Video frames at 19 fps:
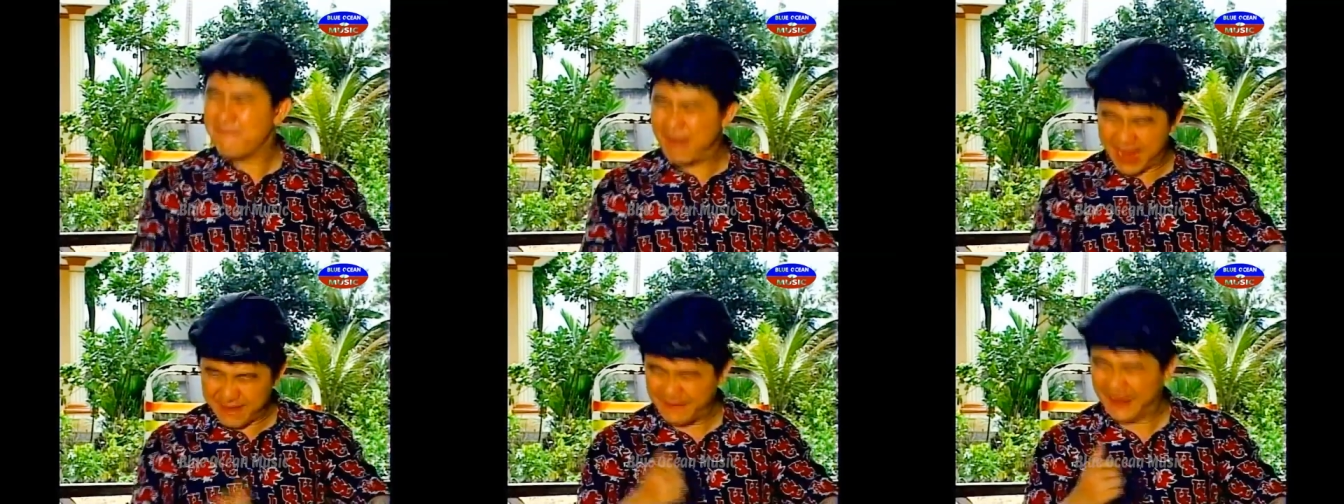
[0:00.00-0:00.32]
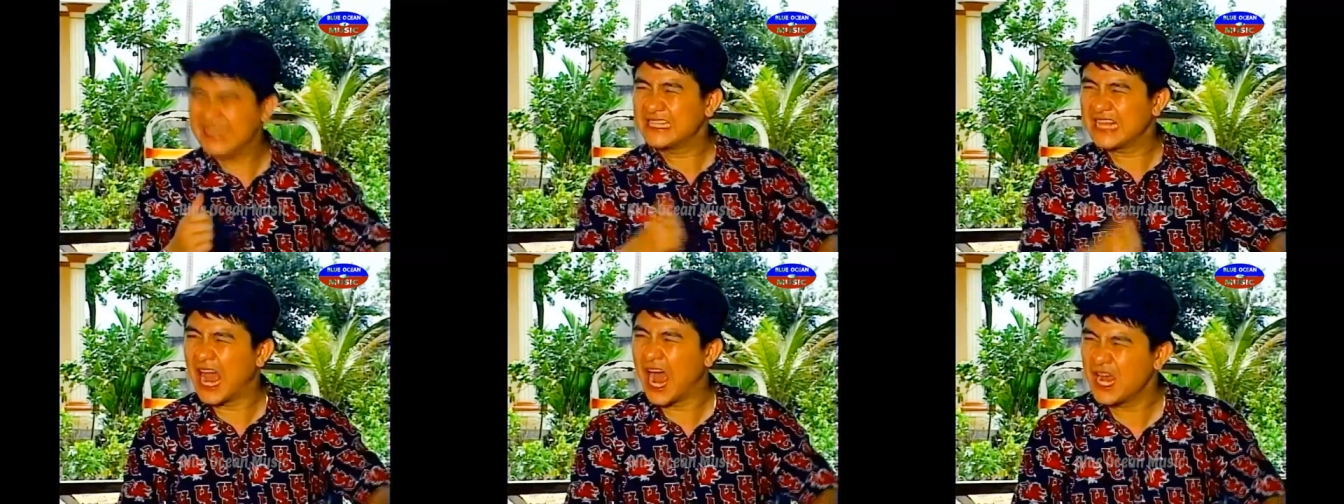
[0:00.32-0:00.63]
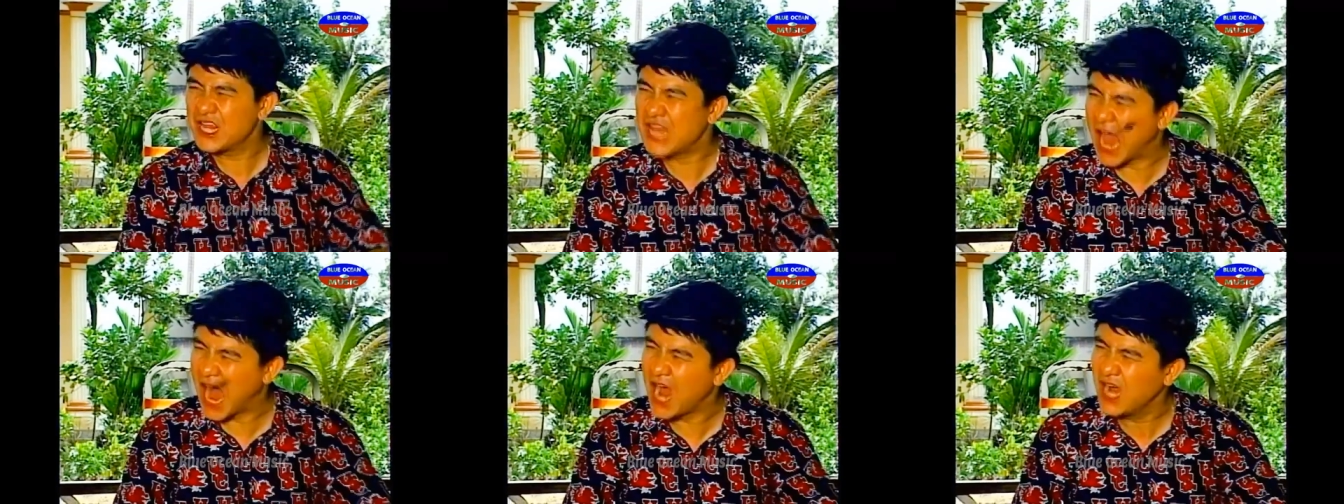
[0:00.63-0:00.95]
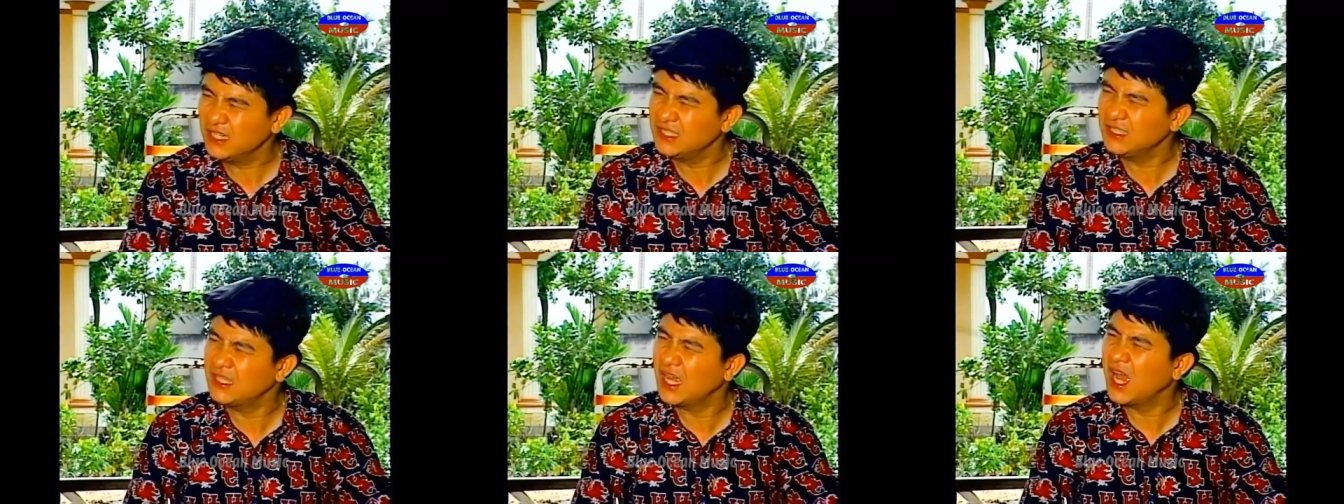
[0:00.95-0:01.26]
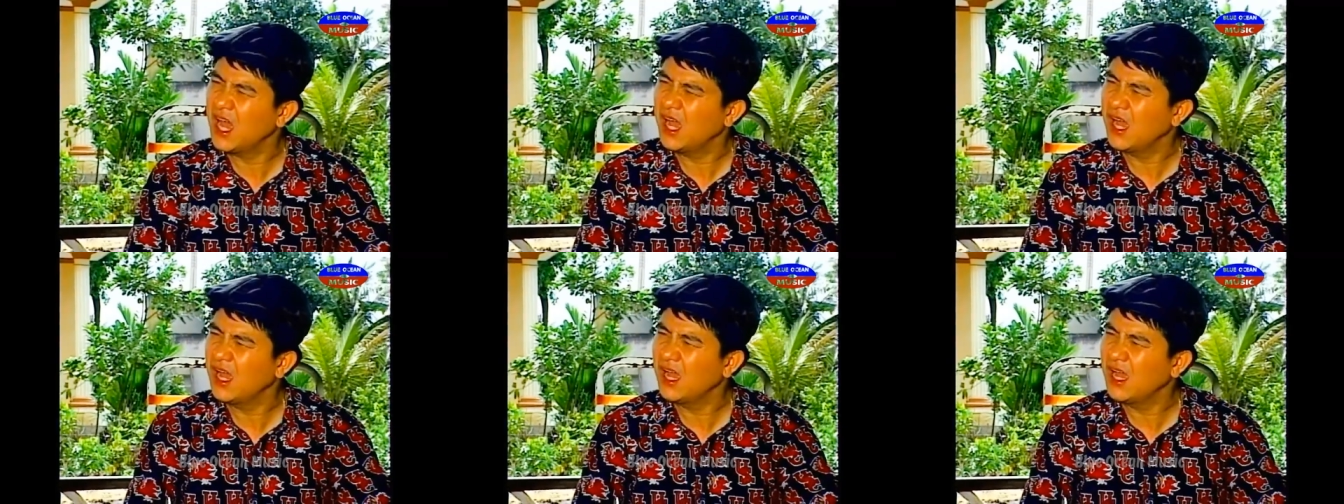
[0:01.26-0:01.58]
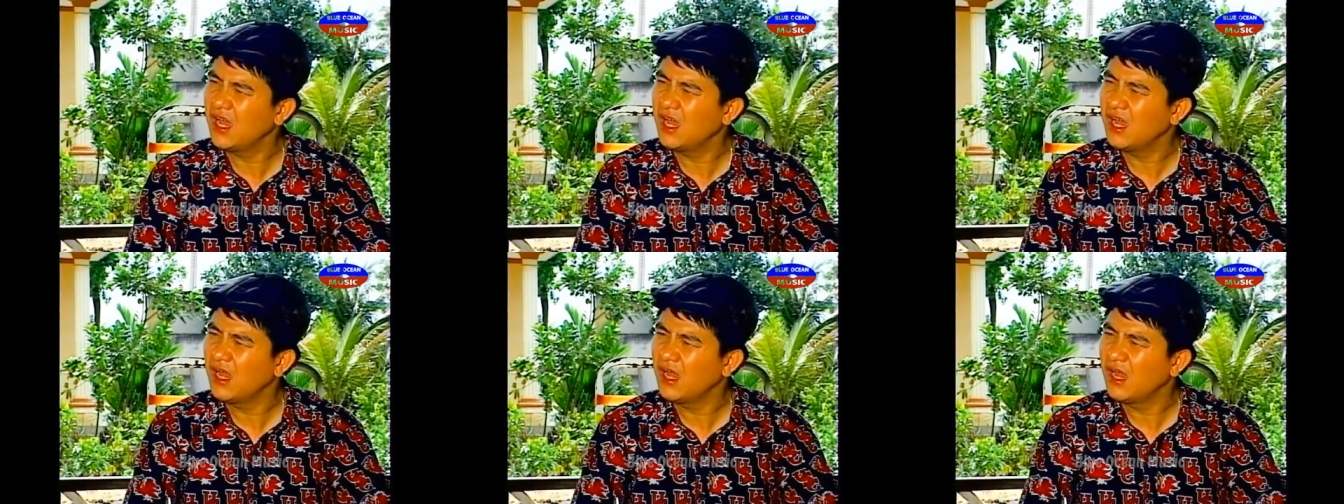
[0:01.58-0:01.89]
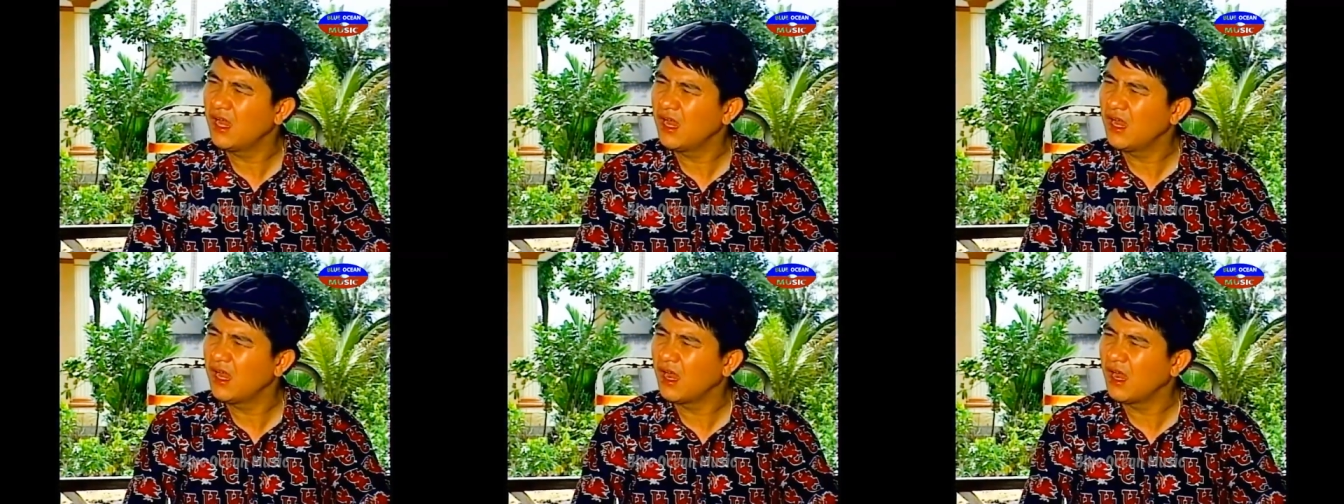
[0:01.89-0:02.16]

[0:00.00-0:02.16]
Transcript: mày phải sợ vợ chứ? Mày